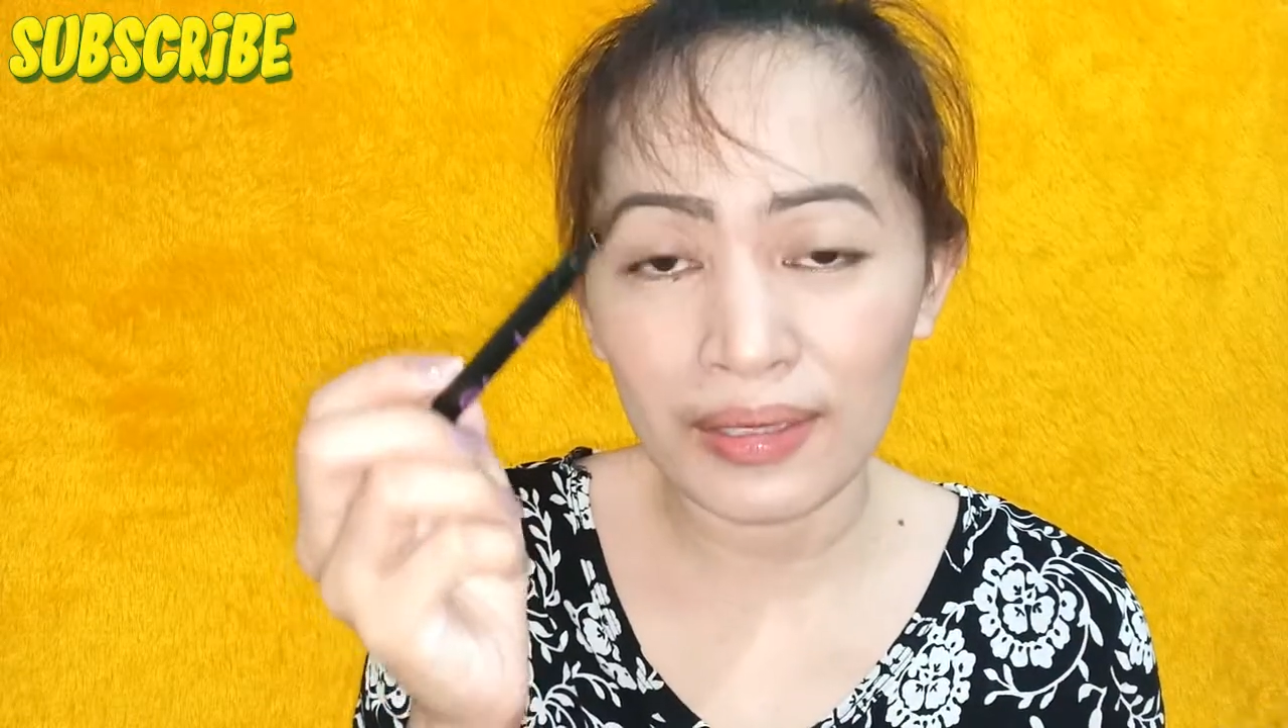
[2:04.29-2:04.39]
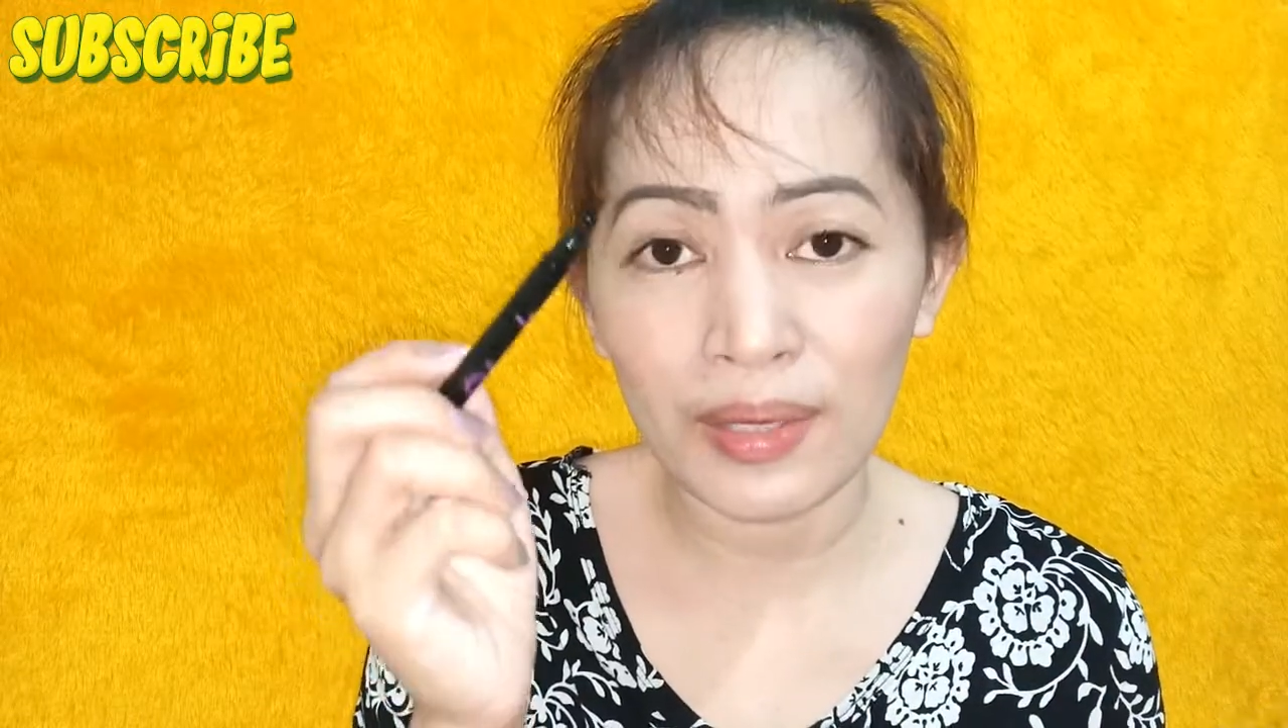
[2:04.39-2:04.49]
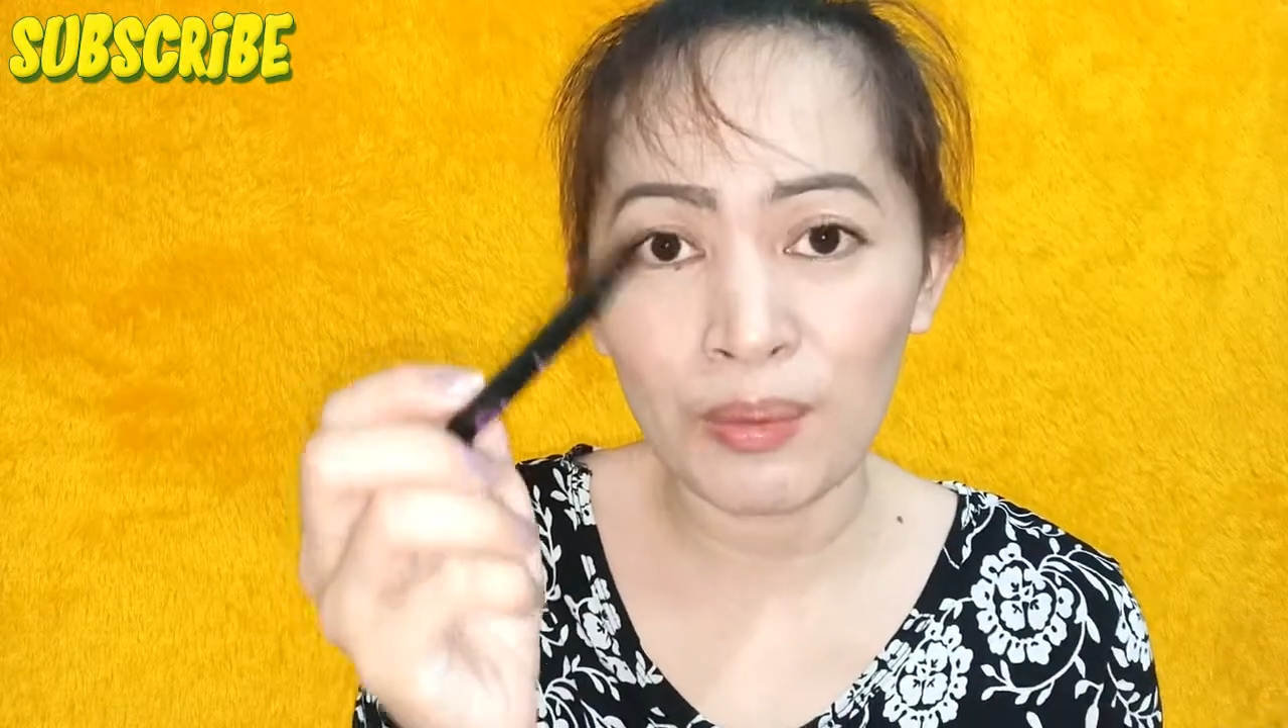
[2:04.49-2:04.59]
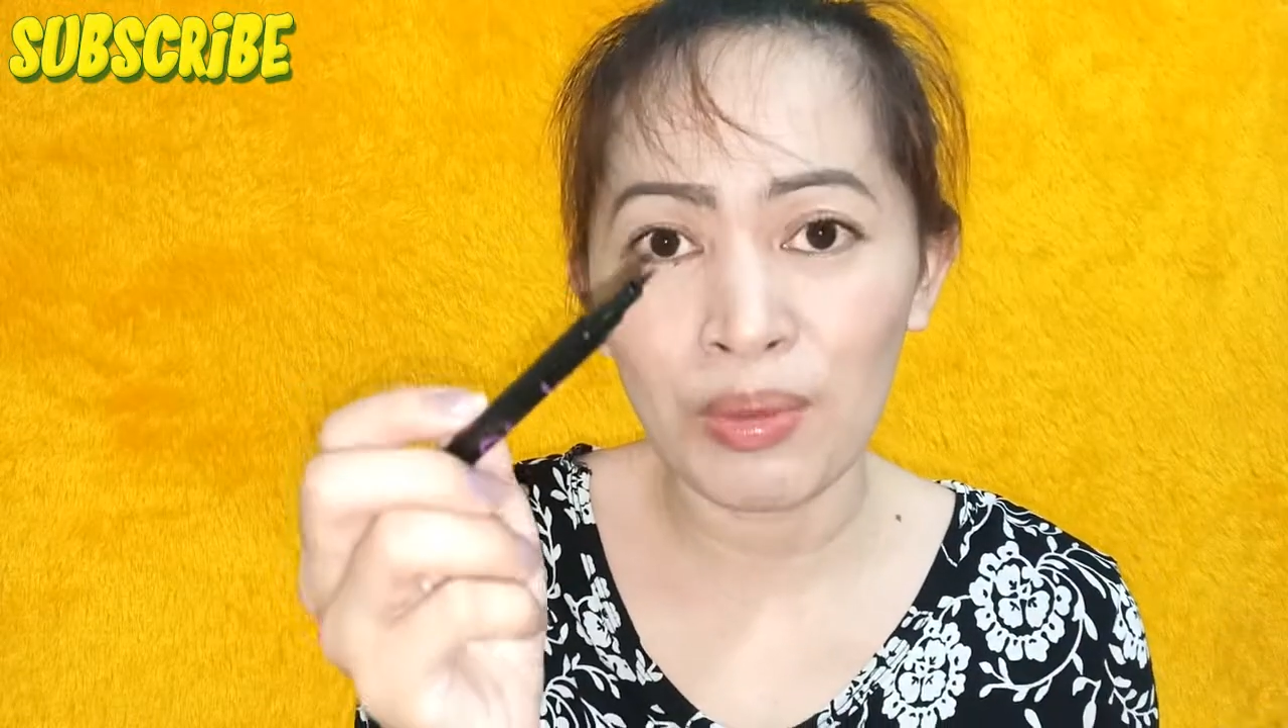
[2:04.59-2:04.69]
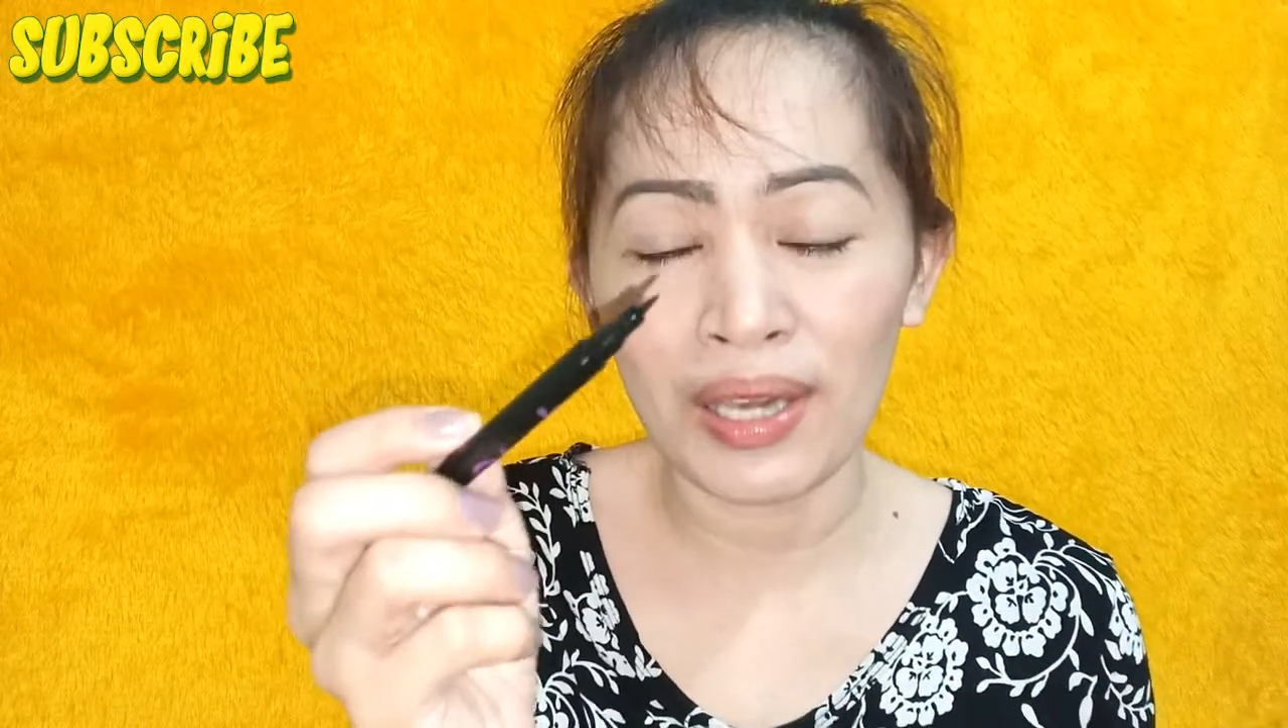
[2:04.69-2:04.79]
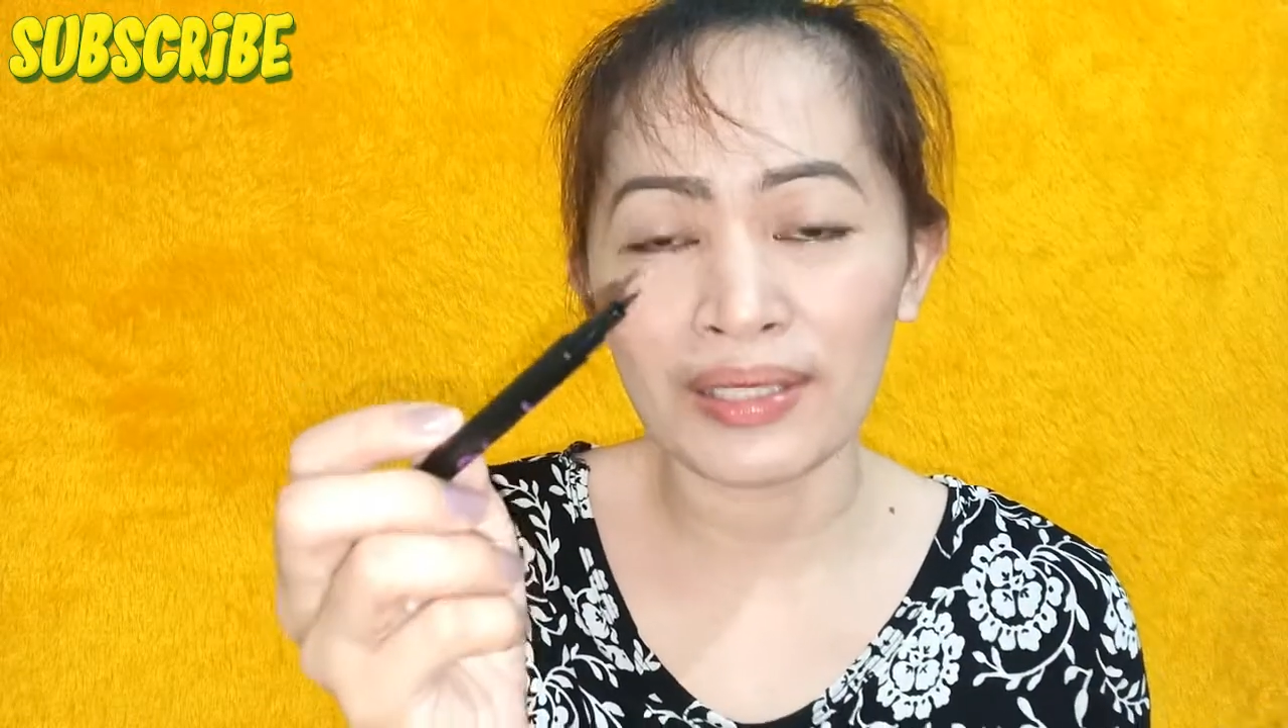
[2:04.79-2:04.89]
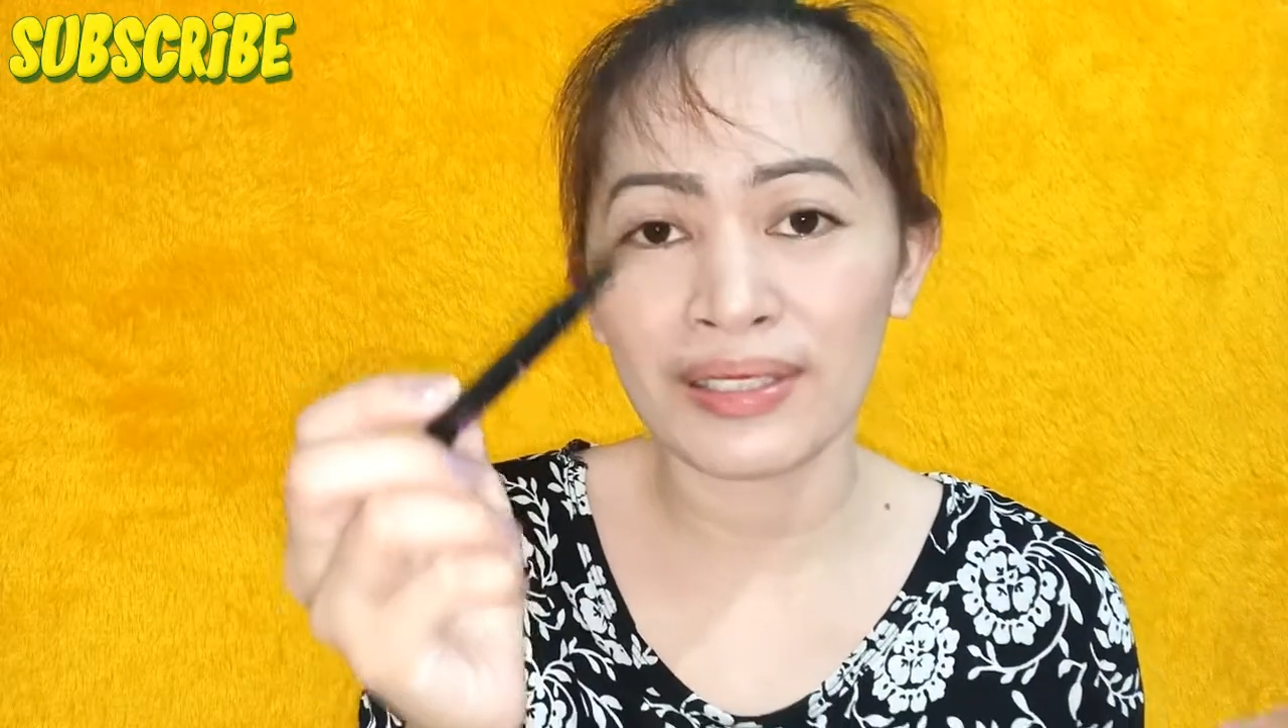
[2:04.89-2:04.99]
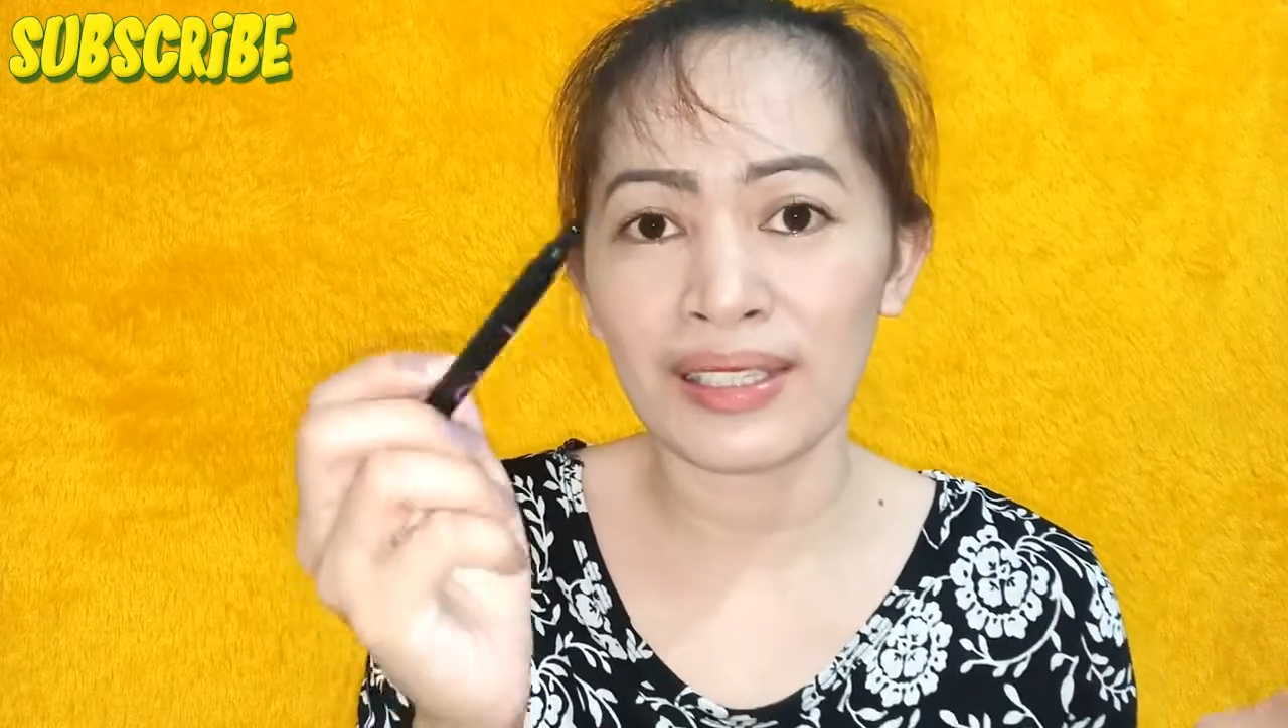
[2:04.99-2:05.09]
na black